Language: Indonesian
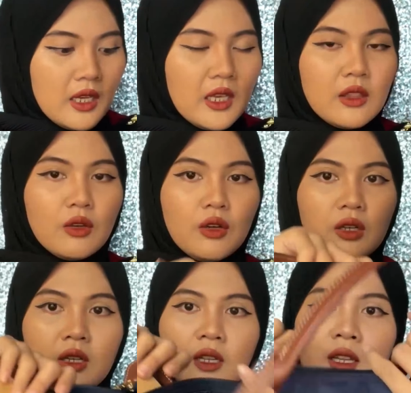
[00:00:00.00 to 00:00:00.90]
gitu
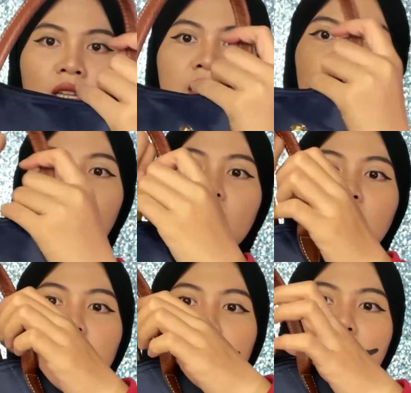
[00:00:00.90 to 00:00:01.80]

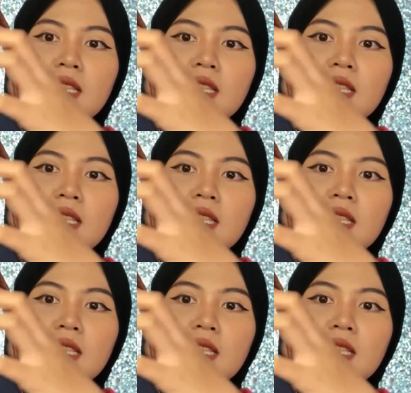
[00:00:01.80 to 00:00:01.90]
terus dia